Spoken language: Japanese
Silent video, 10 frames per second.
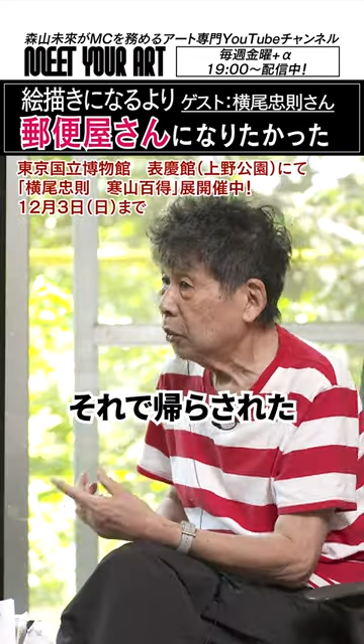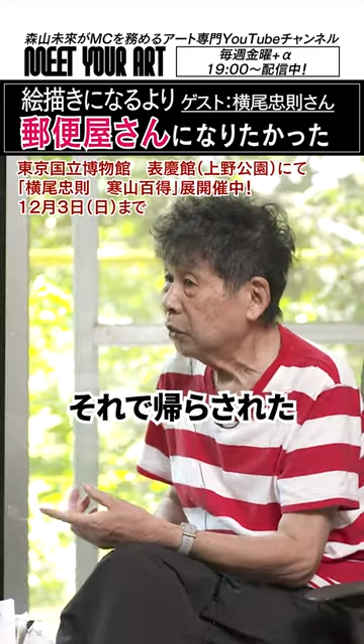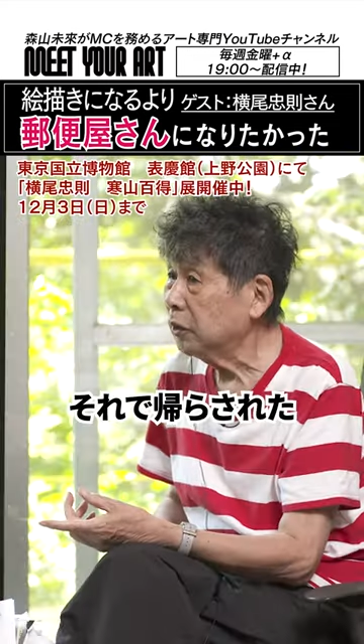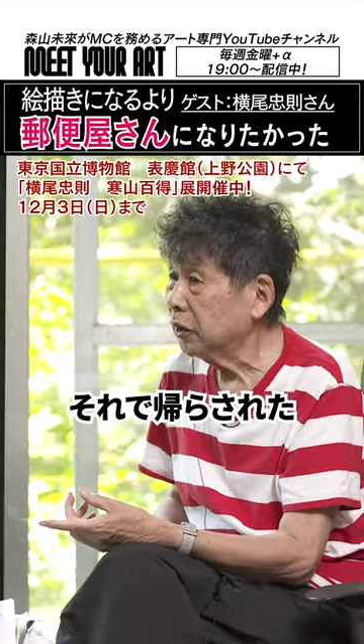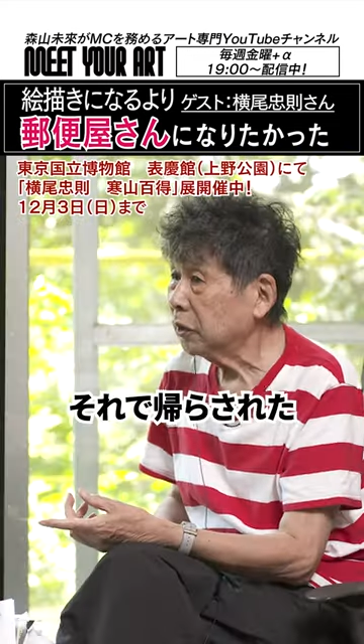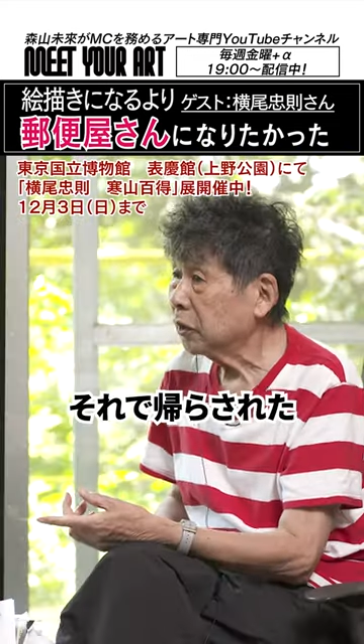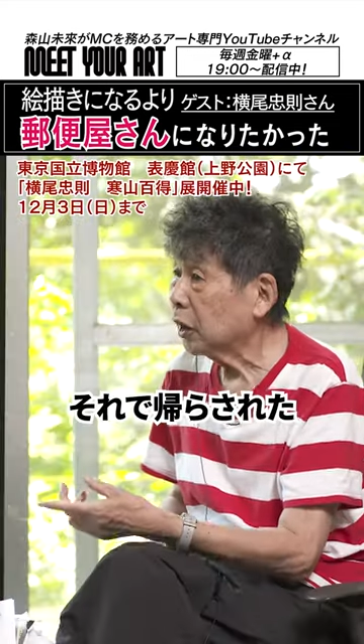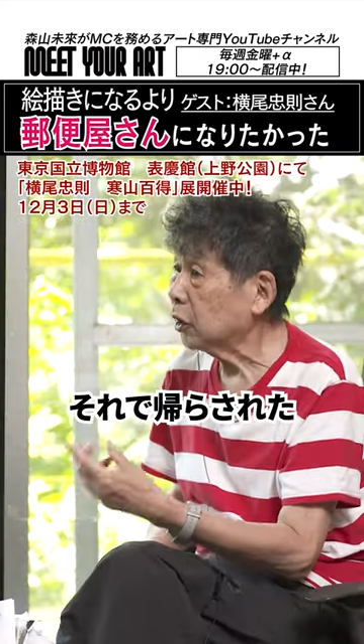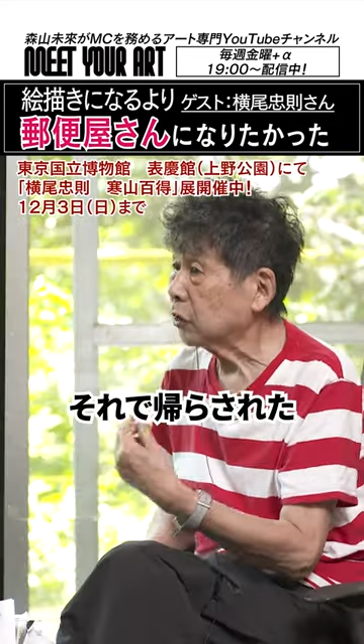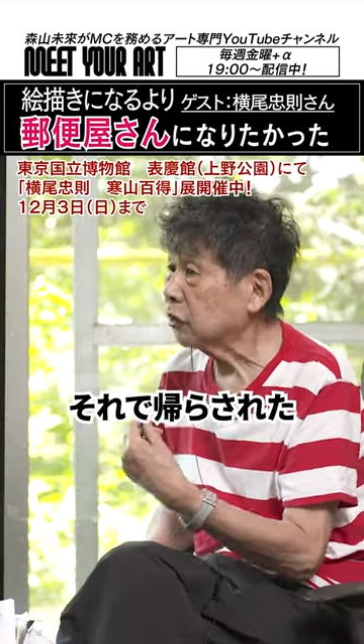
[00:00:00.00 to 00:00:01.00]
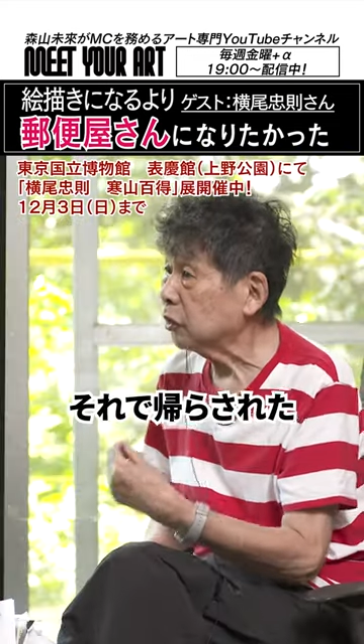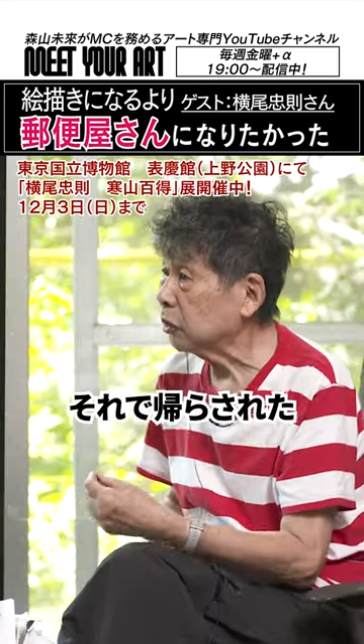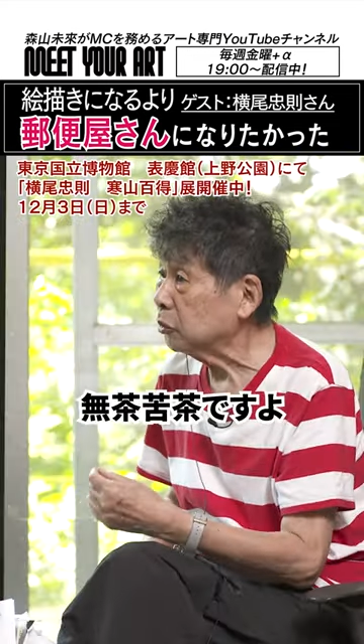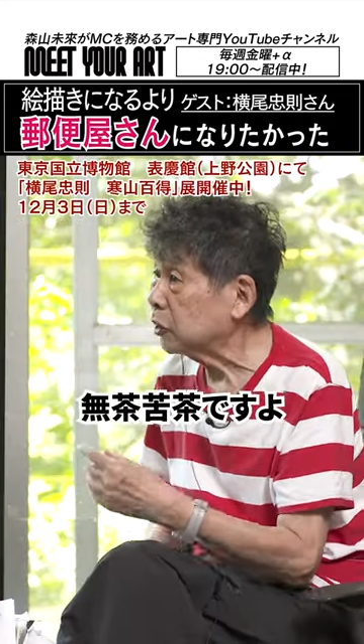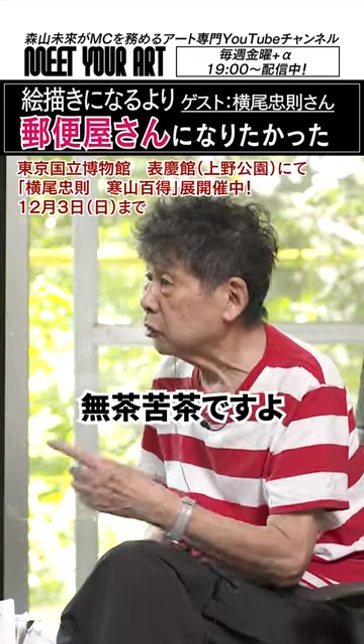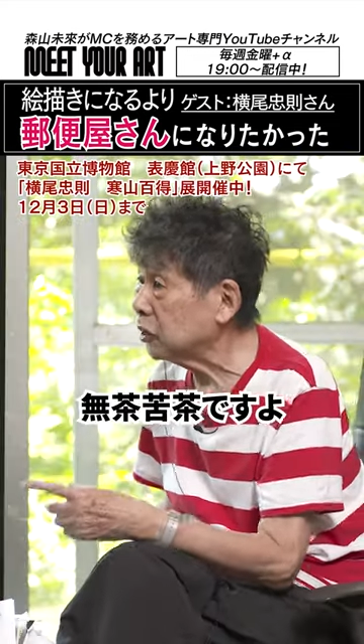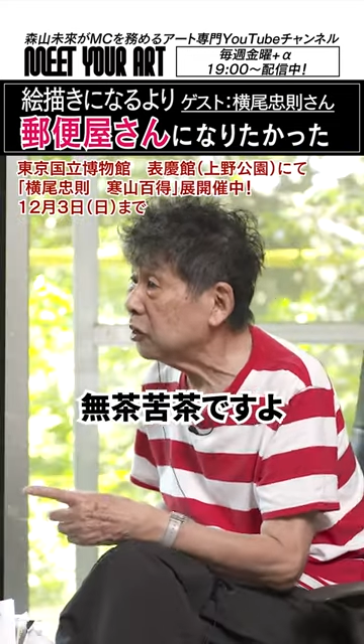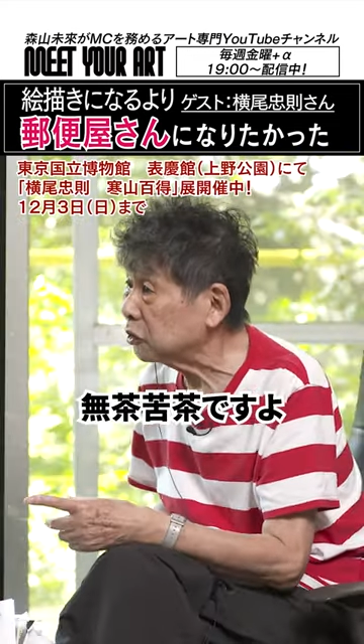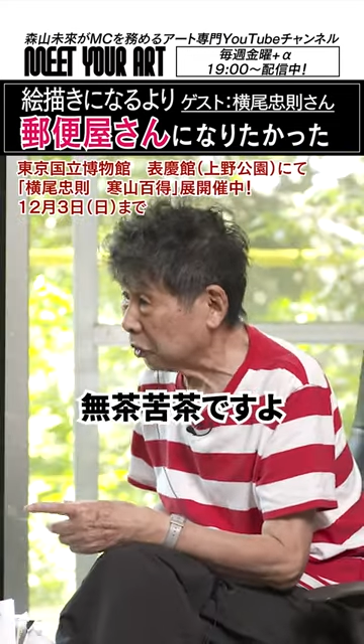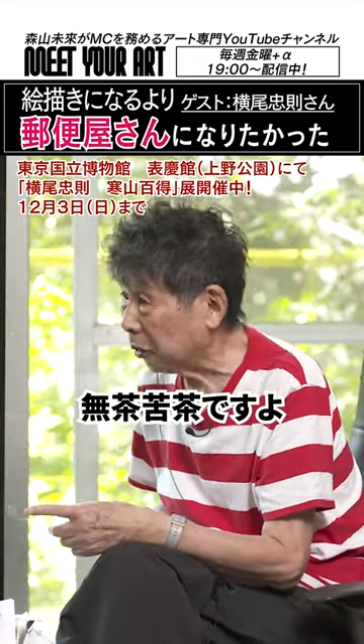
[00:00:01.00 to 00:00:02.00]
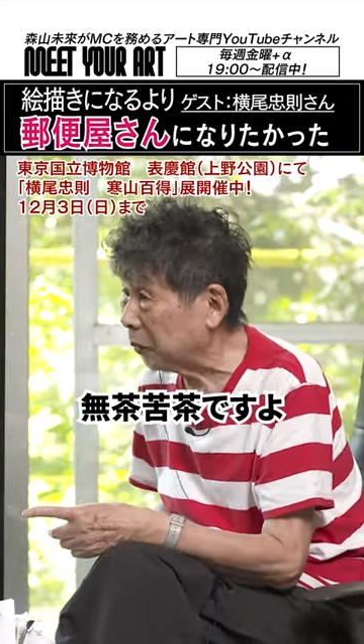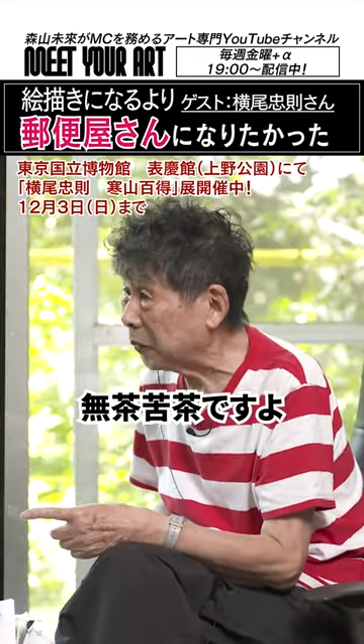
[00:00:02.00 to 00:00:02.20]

ほんで帰らされたむちゃくちゃですよ